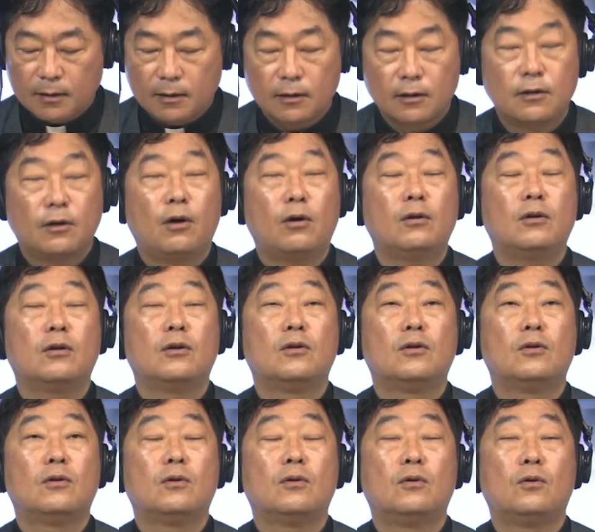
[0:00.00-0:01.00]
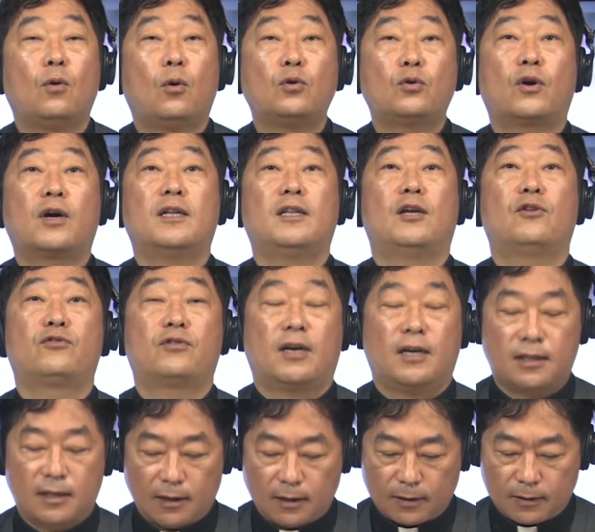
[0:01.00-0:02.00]
그런 요소가 될 수가
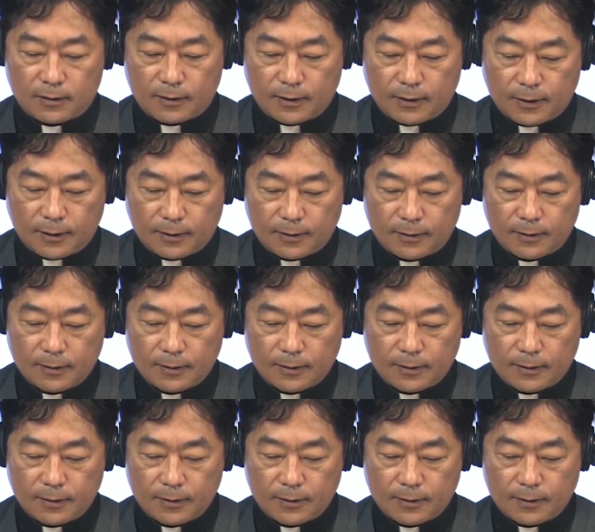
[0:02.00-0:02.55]
있다는 거예요.